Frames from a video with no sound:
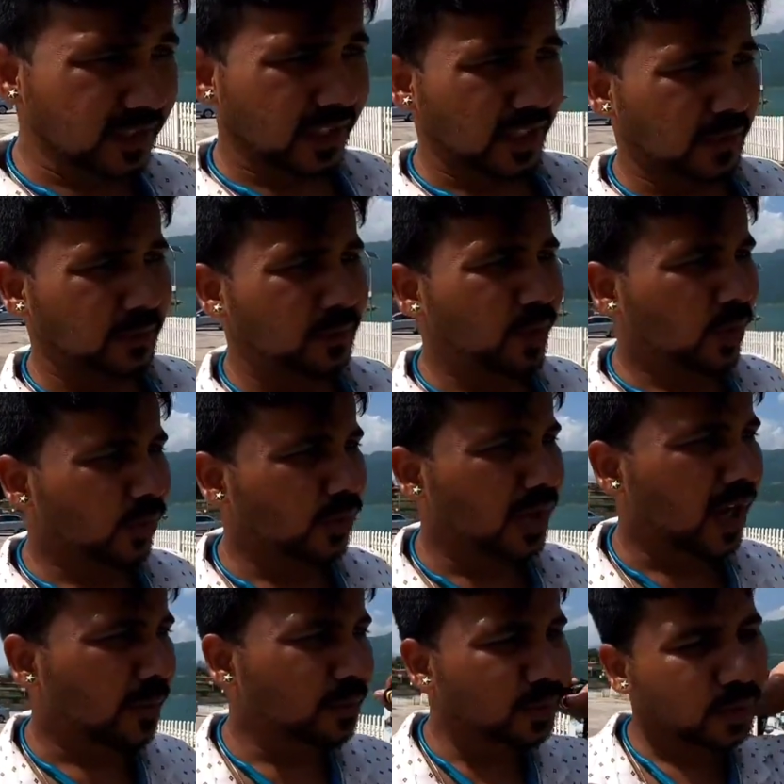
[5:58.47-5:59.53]
ये
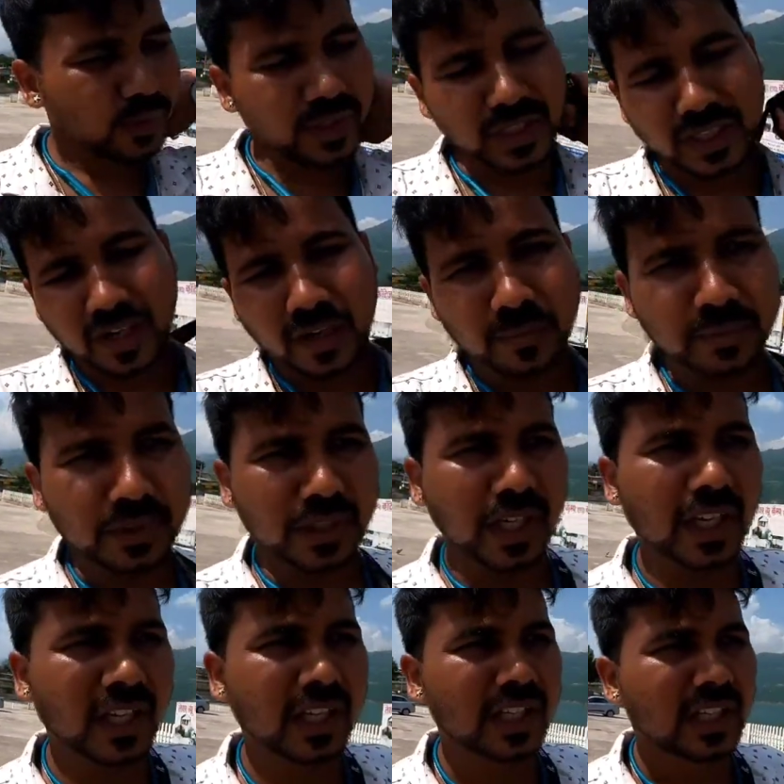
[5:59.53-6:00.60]
बोलूँगा आपको कि आप
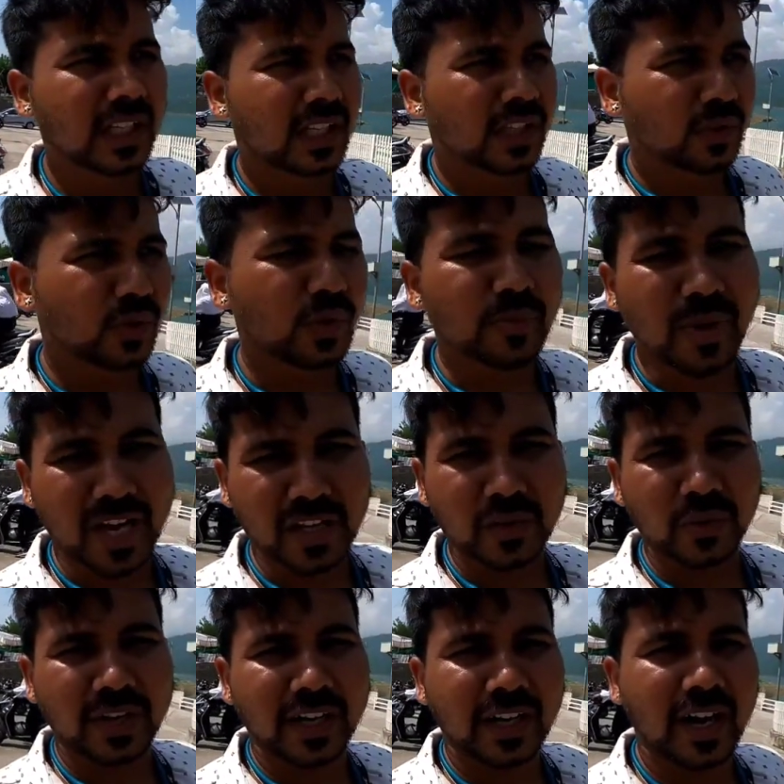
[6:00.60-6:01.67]
कोई
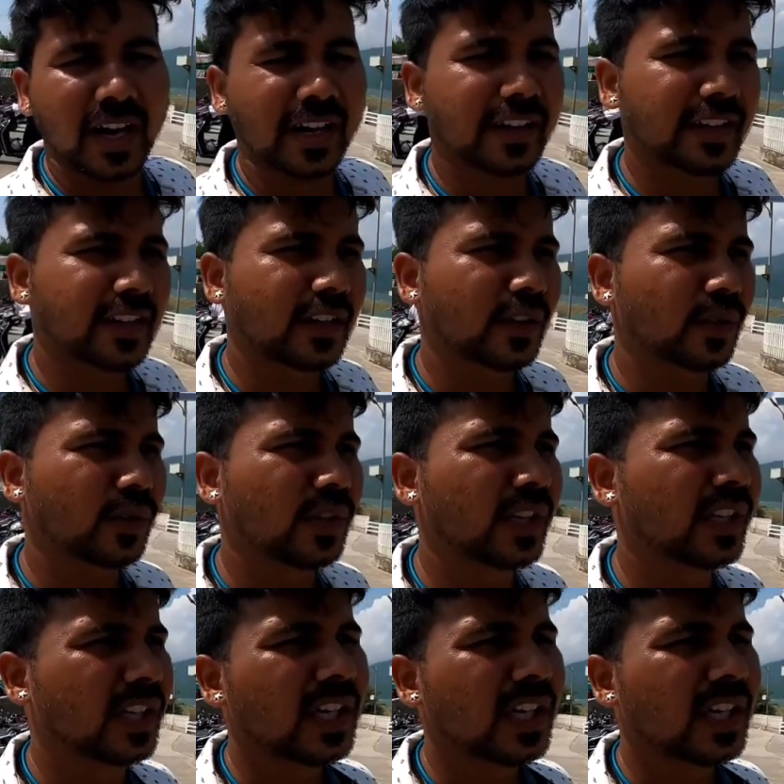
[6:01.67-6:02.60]
बाइक वगैरह हायर कर लो